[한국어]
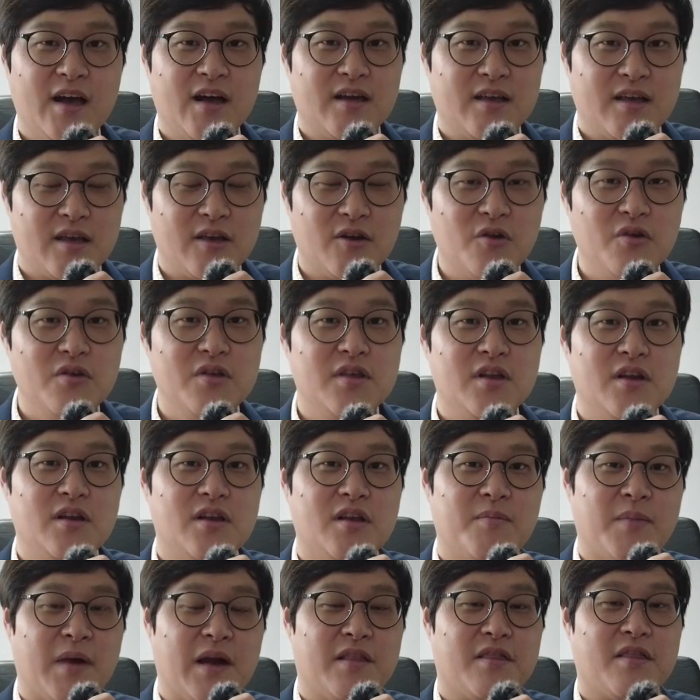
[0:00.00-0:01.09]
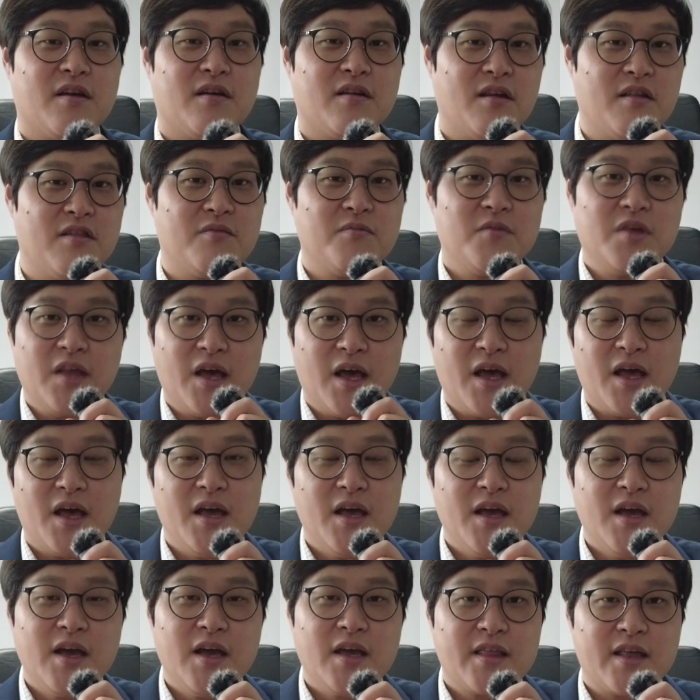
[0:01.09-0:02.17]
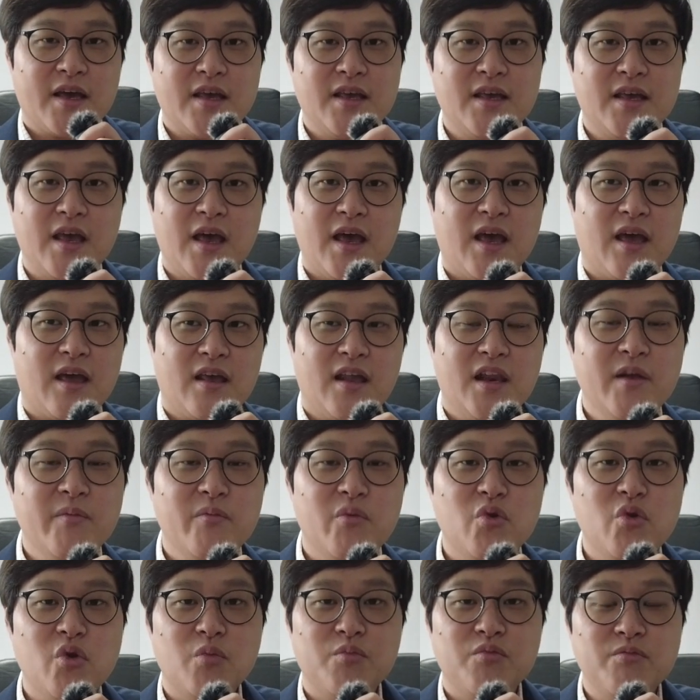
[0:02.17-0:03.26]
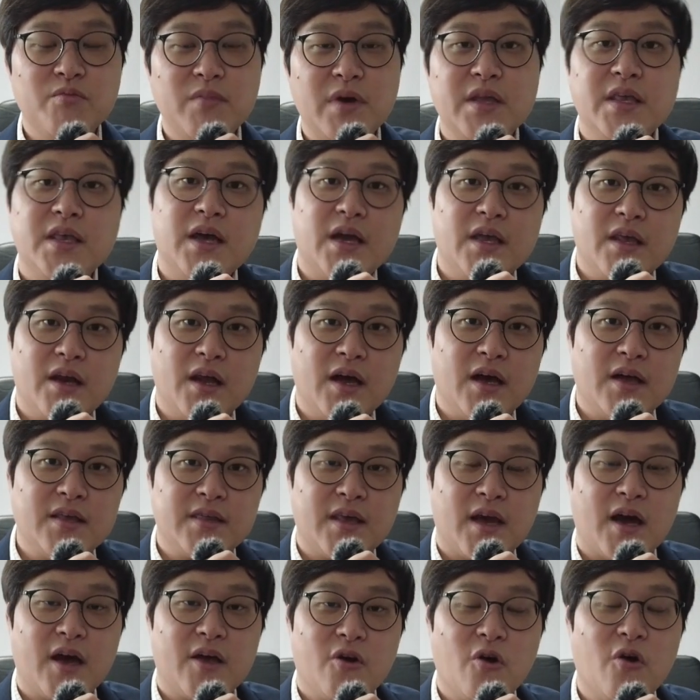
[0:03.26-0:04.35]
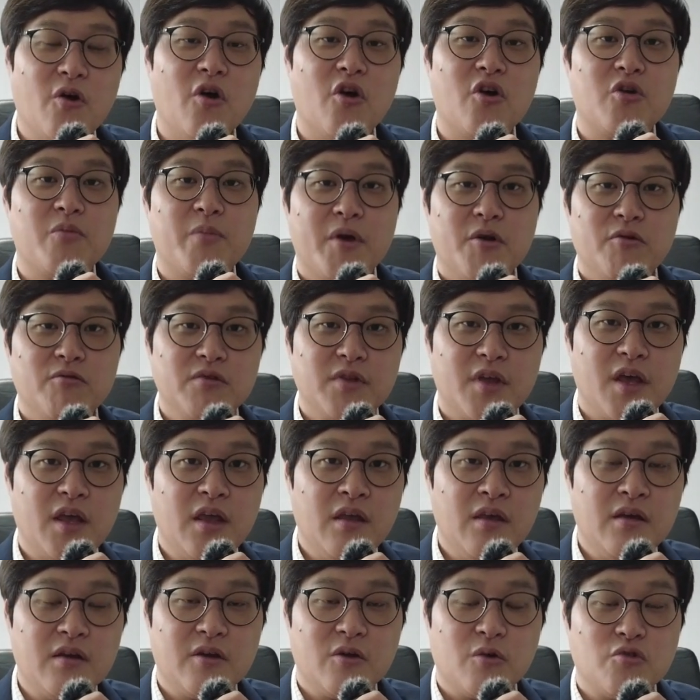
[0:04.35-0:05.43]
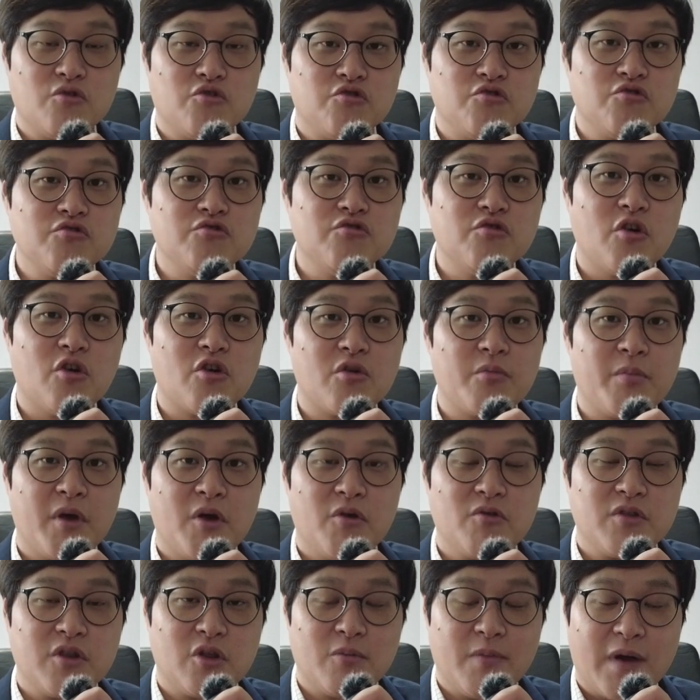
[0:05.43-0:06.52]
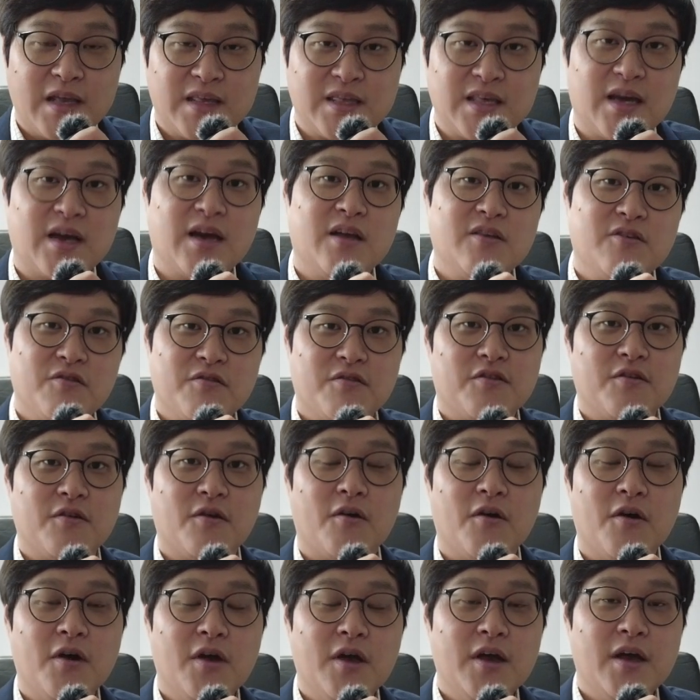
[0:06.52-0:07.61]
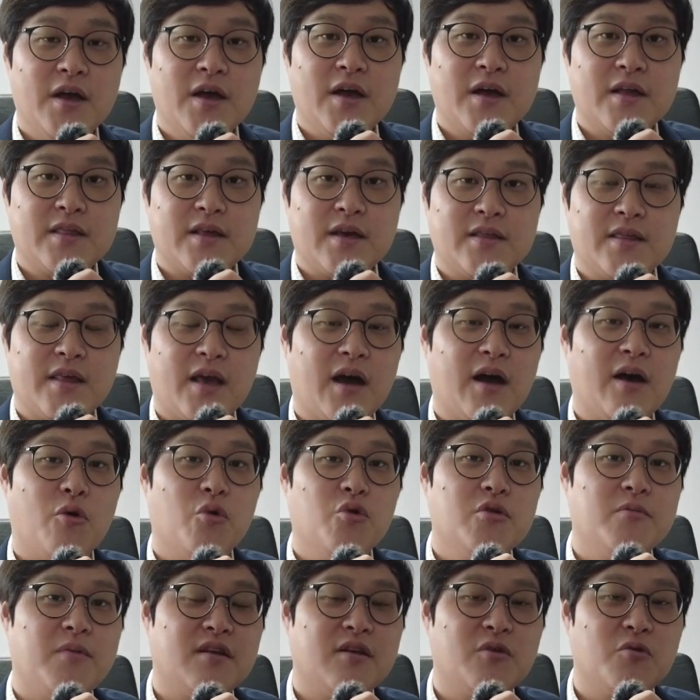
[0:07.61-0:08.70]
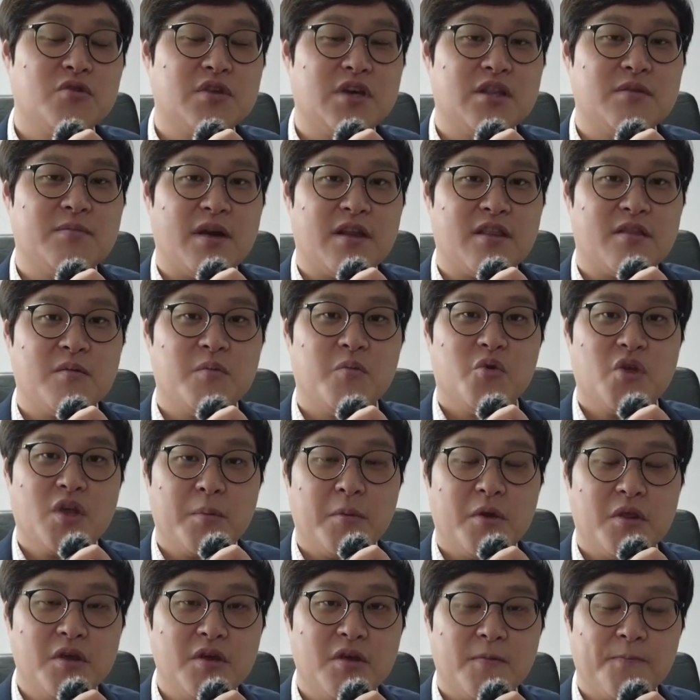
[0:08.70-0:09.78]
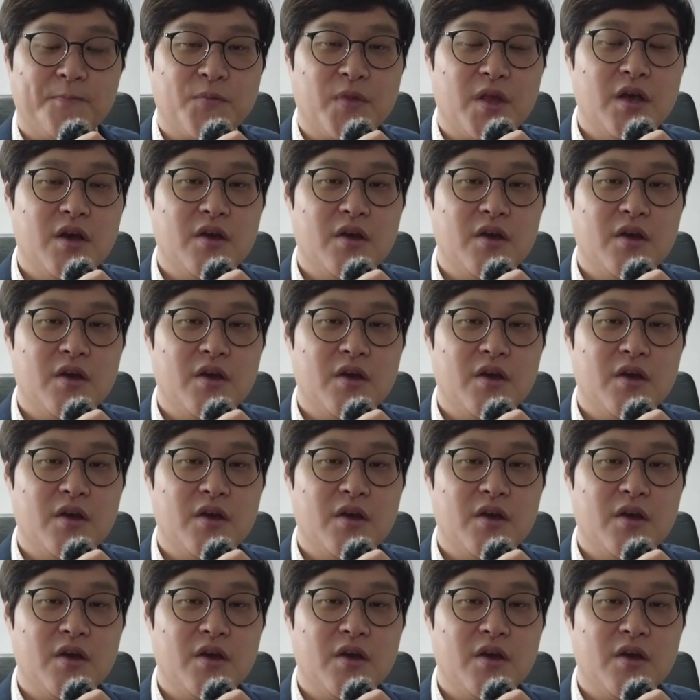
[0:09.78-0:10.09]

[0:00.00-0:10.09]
예, 이런 일이 발생을 했습니다. 자, 이게 일본어뿐만이 아니라 제가 영어를 배울 때 그리고 중국어를 배울 때도 마찬가지였어요. 자, 제가 오늘 드리고자 하는 말씀이 뭐냐면은